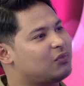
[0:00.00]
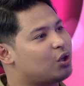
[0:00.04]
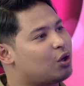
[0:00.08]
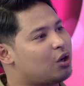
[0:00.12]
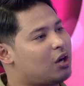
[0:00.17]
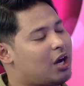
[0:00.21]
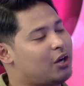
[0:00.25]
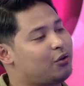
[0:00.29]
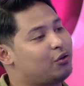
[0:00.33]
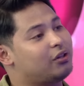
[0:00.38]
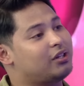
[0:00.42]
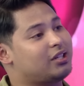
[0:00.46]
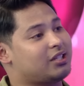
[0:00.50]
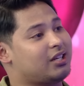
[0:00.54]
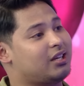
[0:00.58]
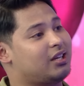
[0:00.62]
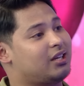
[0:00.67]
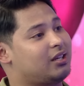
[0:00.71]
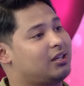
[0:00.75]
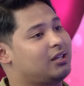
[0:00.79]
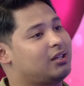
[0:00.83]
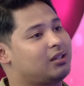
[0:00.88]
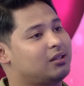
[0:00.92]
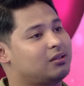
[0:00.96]
ano na siya
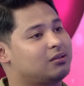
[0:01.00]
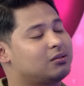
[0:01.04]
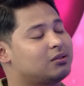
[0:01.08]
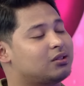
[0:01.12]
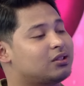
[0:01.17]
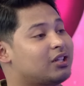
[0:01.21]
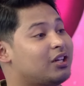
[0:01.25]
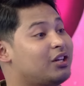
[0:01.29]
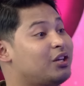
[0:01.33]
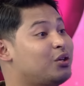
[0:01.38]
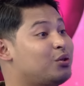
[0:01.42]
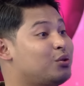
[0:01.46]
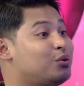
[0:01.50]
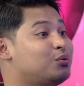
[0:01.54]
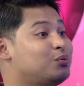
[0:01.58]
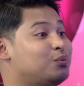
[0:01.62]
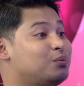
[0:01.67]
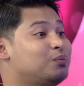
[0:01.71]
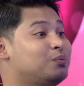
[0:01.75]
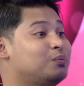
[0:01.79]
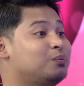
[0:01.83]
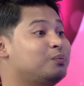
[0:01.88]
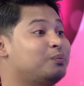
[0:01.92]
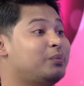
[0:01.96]
eh, siya na
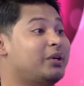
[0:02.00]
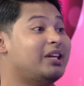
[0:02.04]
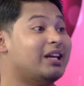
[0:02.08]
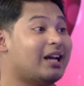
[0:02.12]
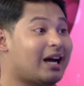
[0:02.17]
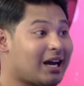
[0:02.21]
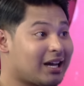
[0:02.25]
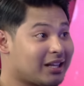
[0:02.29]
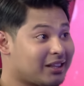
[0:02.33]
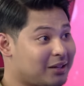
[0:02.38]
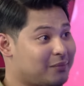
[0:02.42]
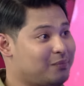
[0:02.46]
yung pinaka-the